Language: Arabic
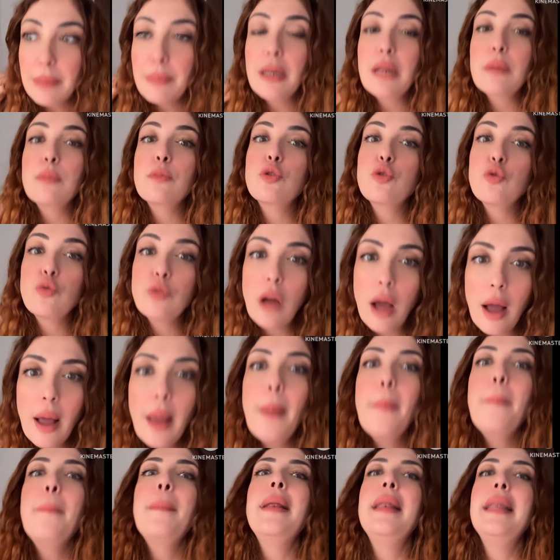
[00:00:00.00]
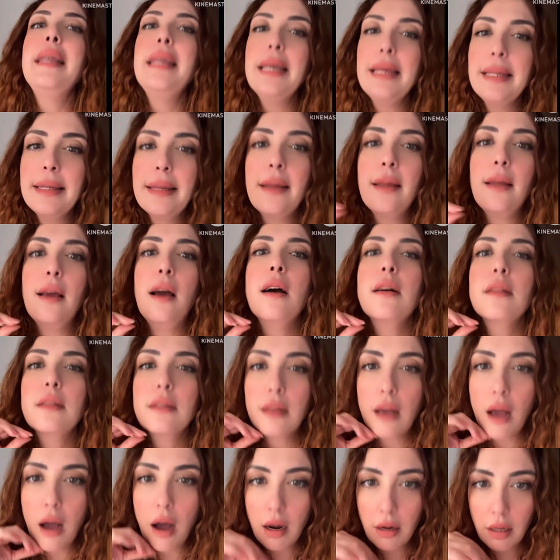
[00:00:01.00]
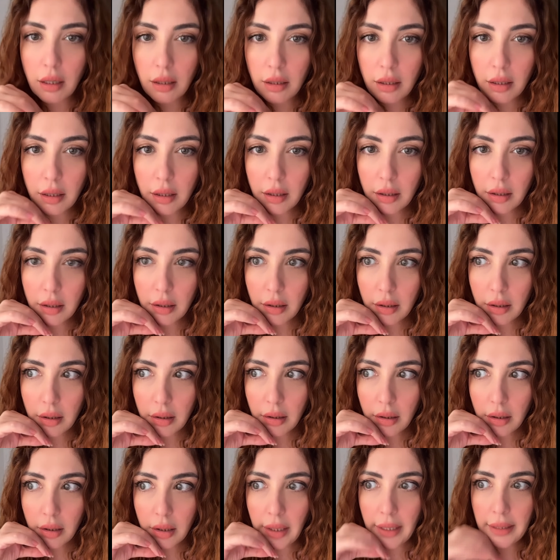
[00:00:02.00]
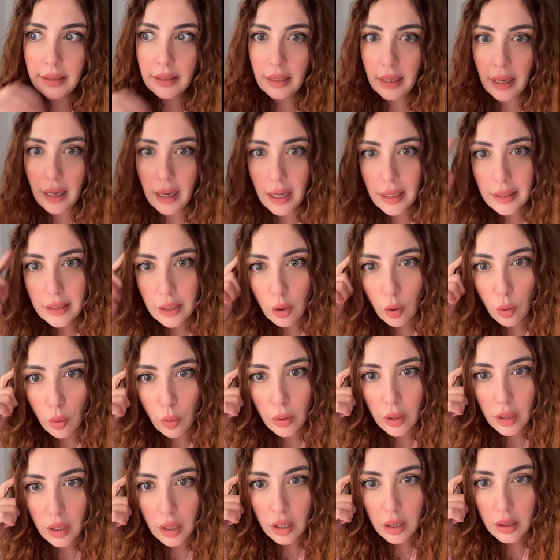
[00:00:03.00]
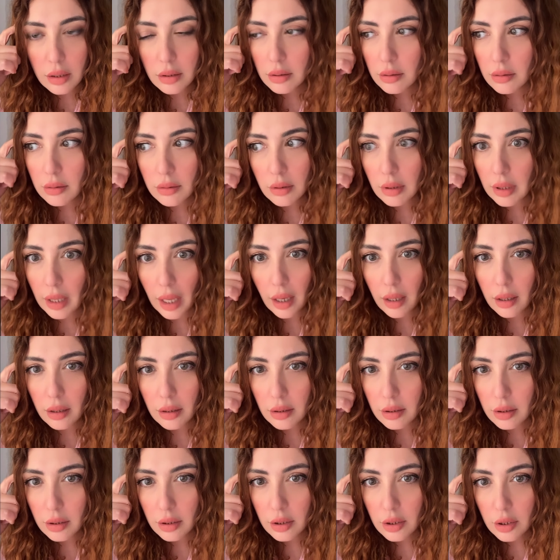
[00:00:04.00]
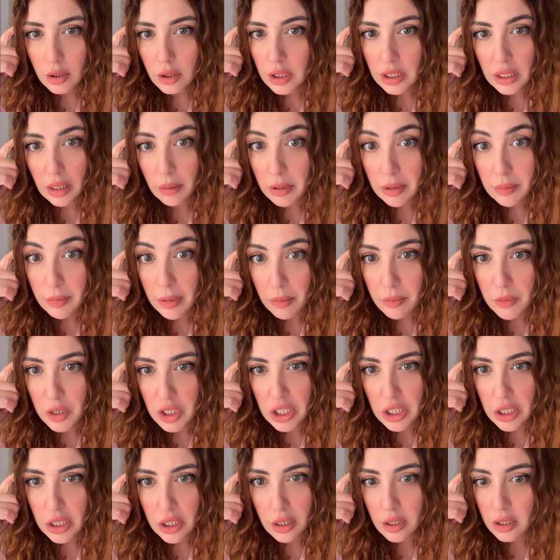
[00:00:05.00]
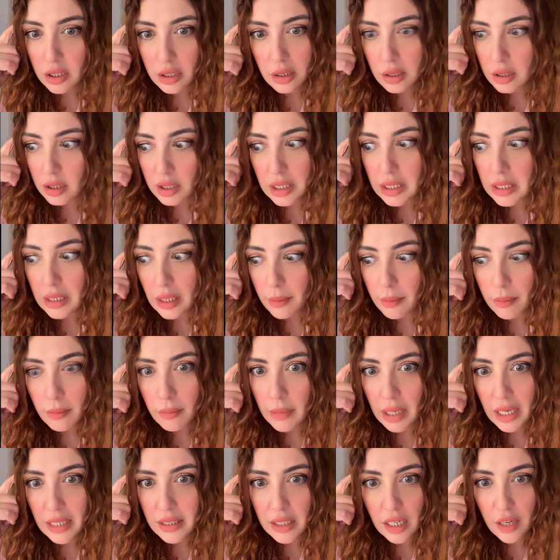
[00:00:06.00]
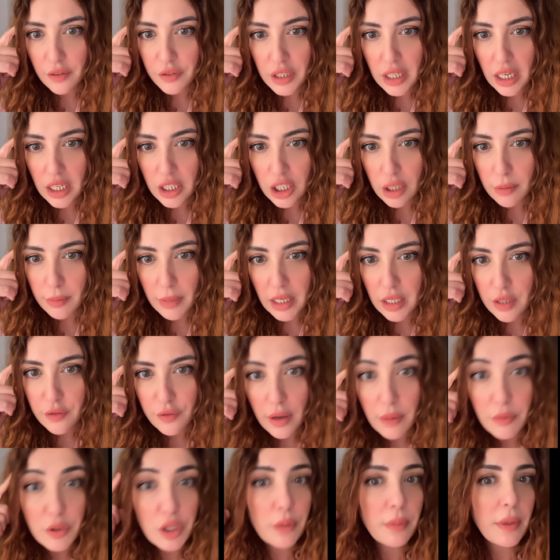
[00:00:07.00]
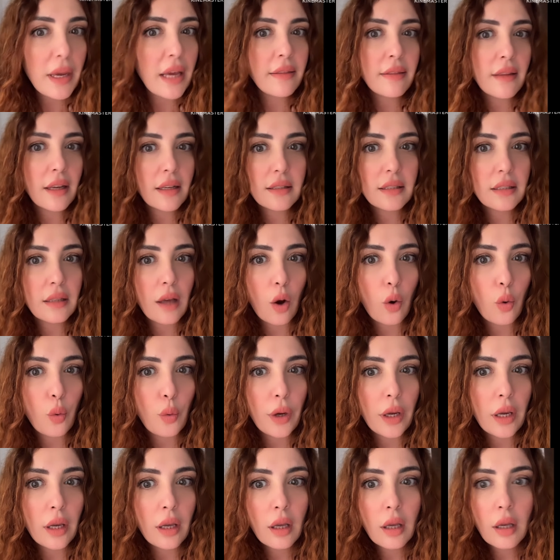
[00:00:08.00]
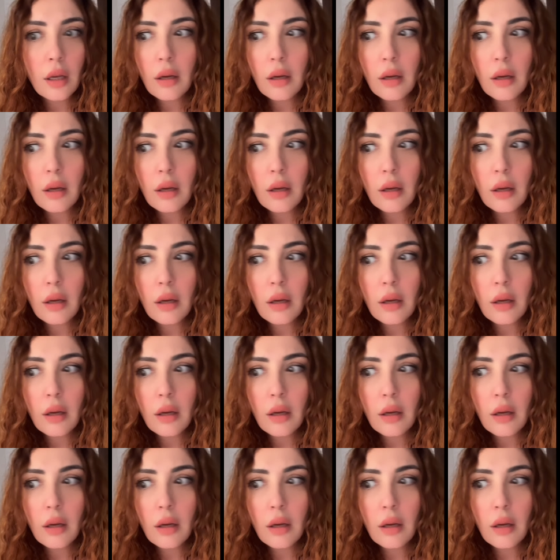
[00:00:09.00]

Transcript: اللي برمجونا ملي حنايا صغارين يعني العقل كيقول لك لا تينا ما تبرمجيش تينا ما كتعرفش هادشي ما كتفهمش بانك تينا قوي